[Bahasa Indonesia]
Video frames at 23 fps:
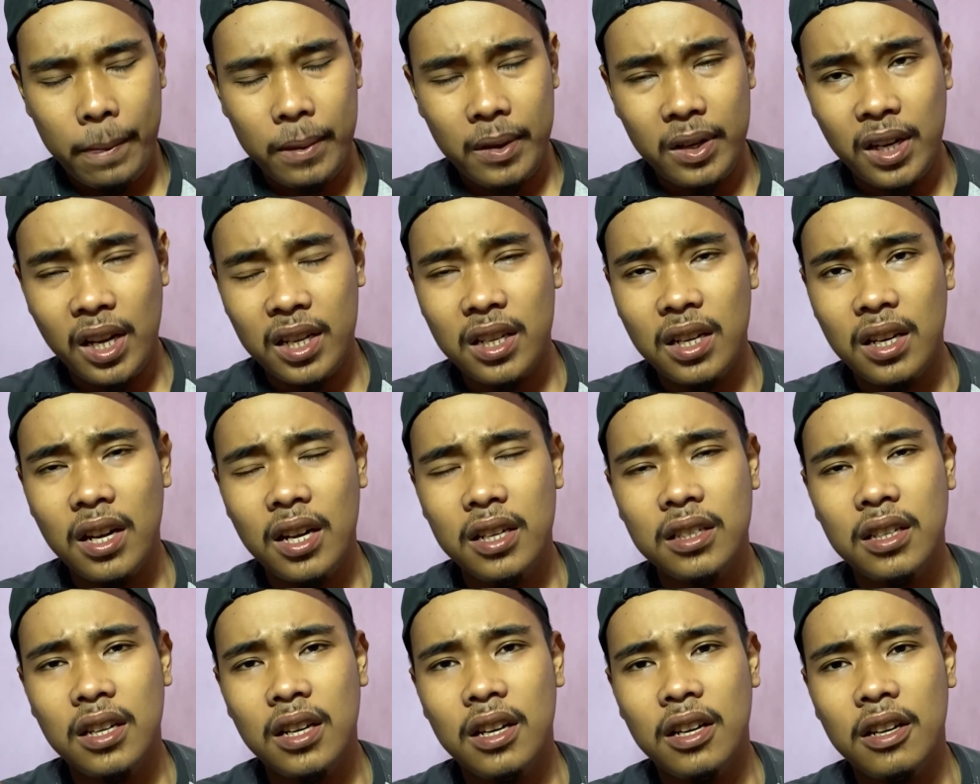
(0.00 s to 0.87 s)

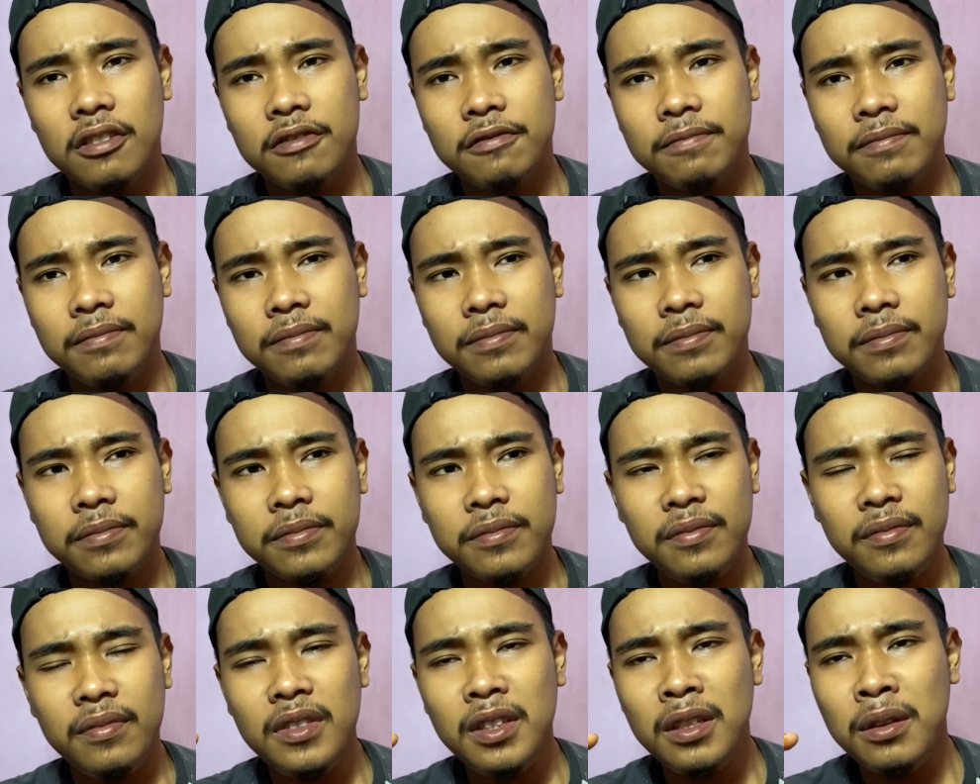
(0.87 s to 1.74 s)
nanya-nanya,
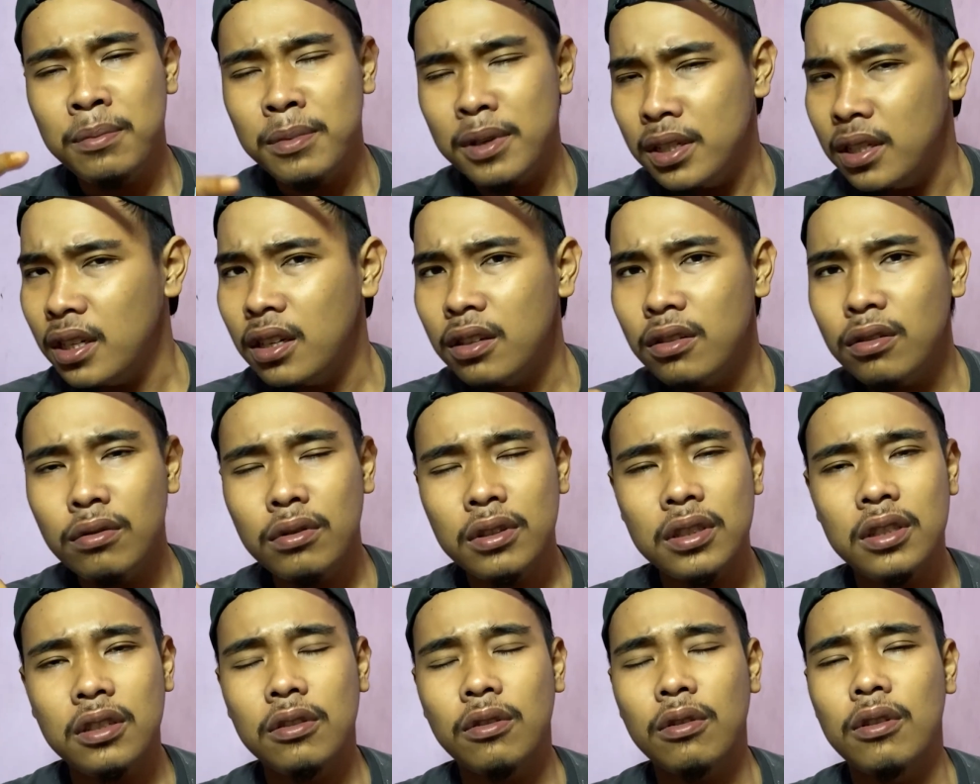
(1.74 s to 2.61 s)
bisa
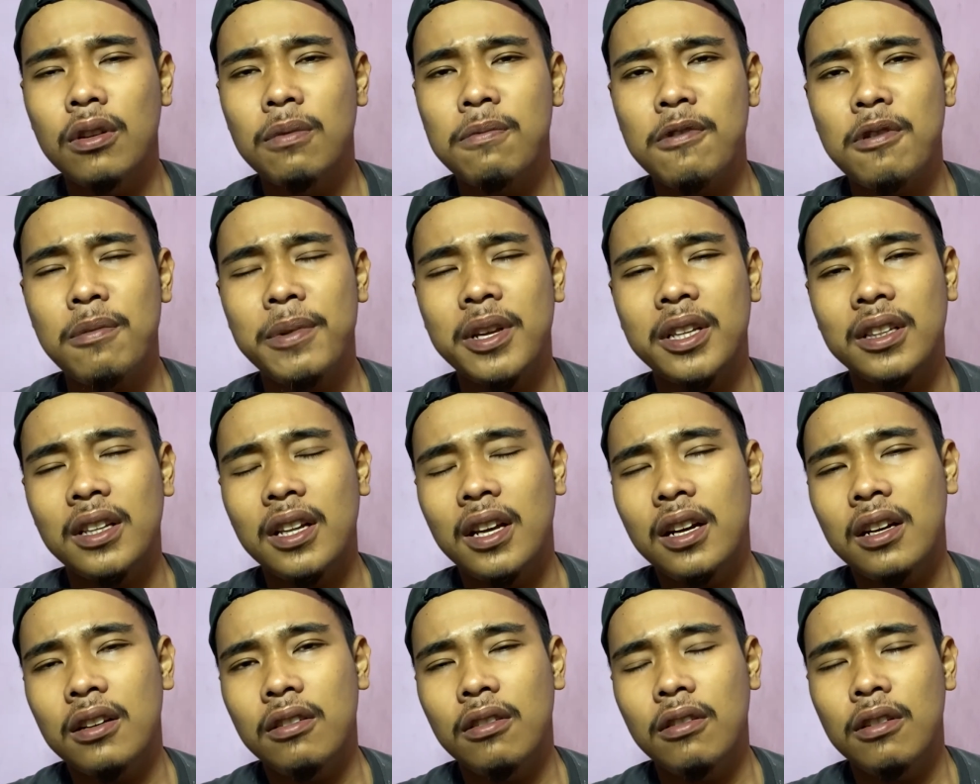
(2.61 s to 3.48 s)
tulis di kolom
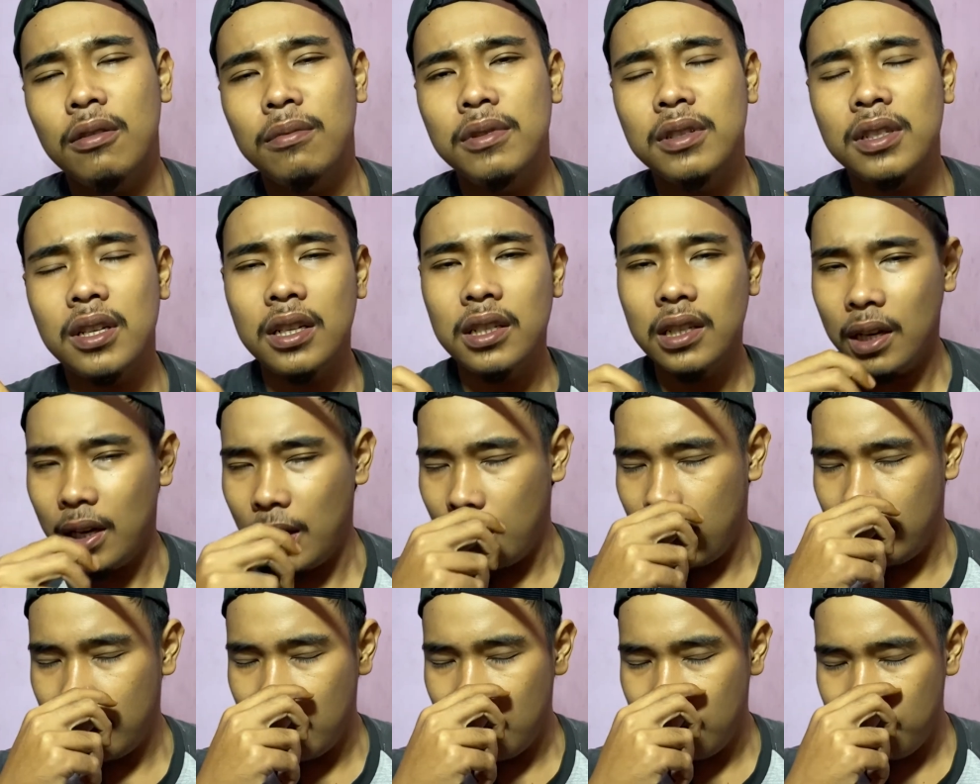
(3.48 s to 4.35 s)
komentar. Kalau misalnya
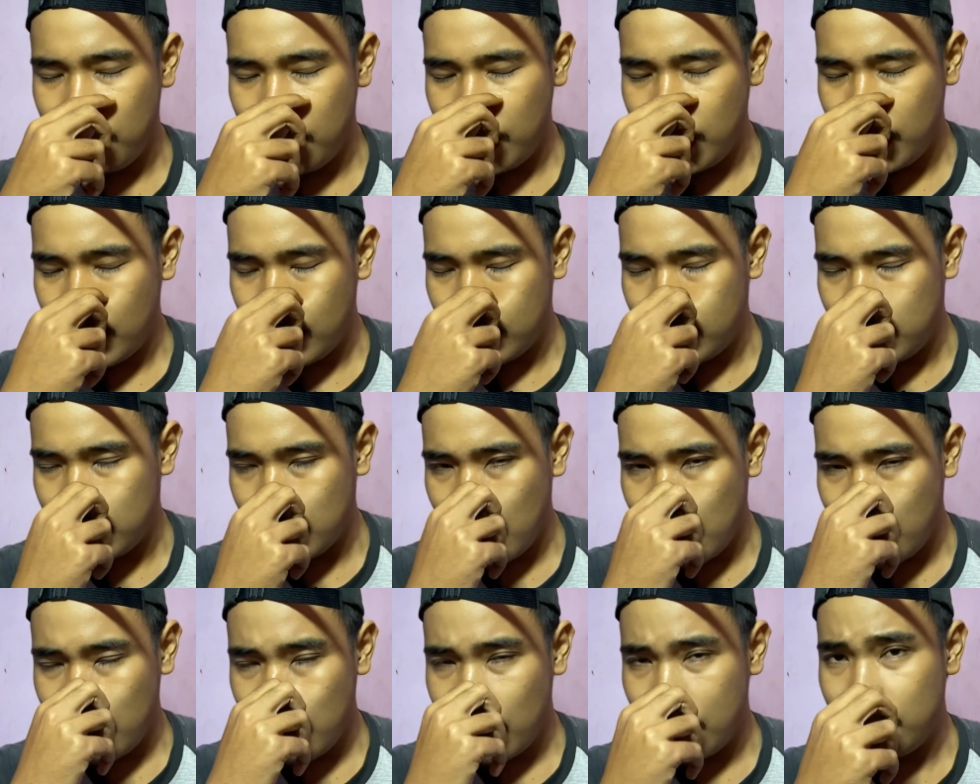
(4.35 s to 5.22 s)
kalian pengen ngasih
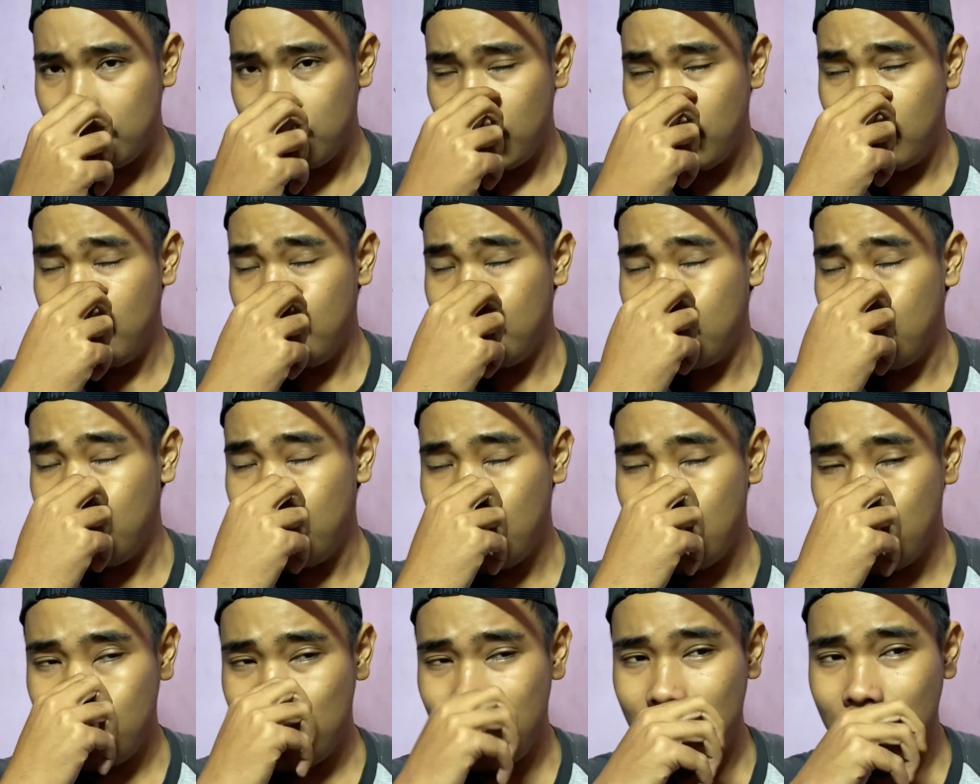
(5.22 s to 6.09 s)
saran Sonicnya
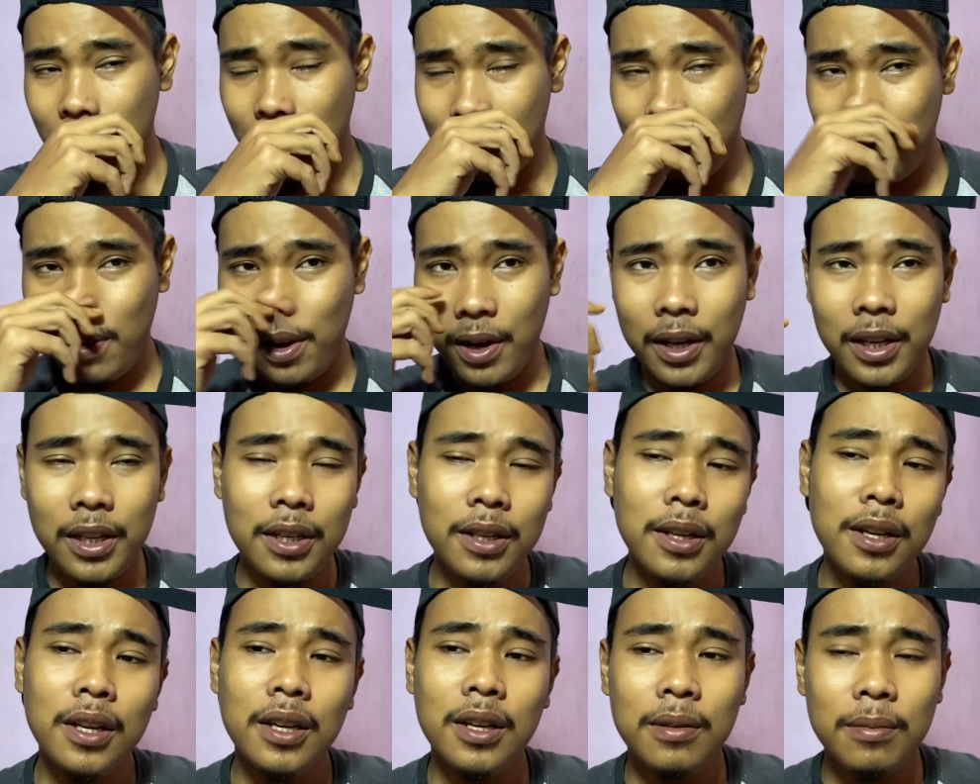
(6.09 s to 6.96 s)
enaknya diapain,
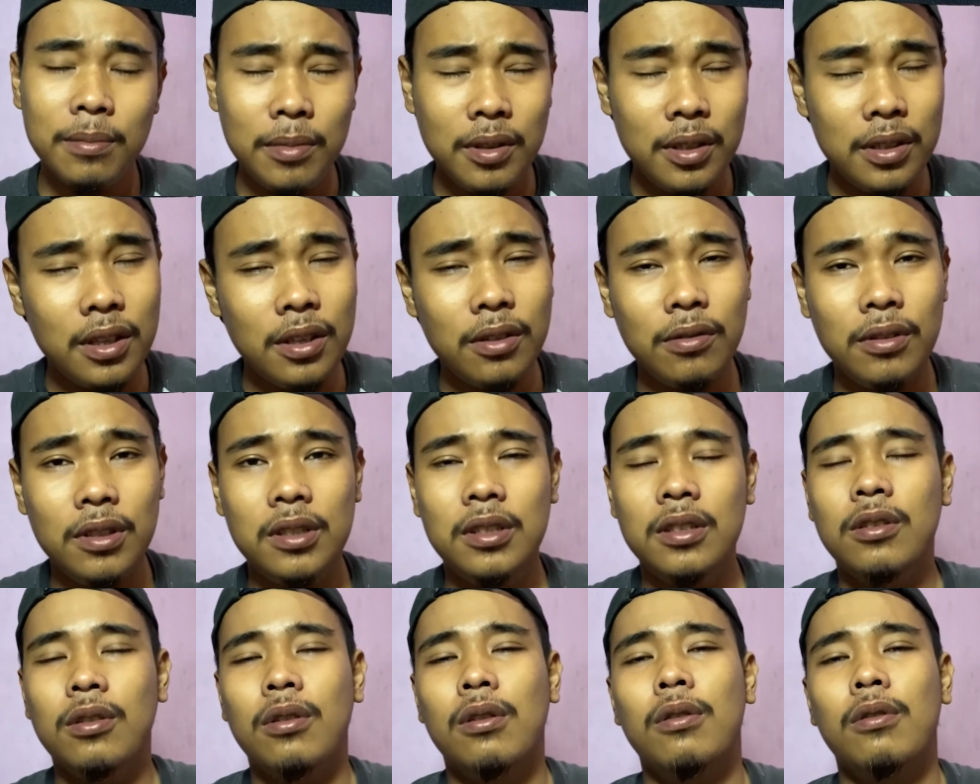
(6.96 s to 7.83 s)
bisa nulis
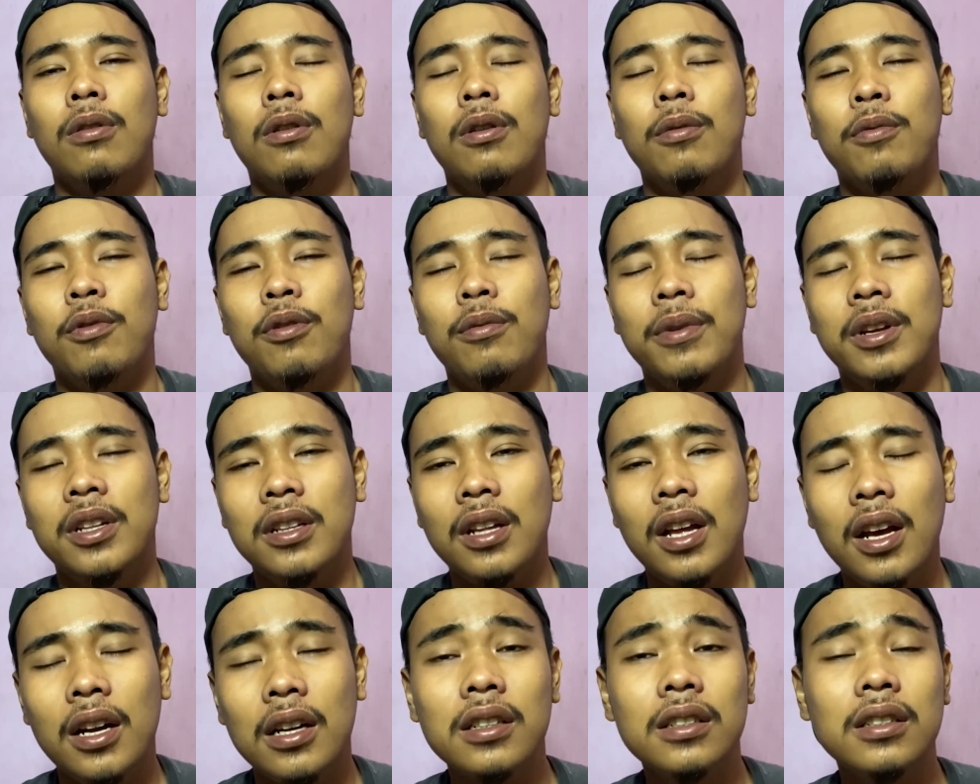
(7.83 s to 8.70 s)
di kolom komentar.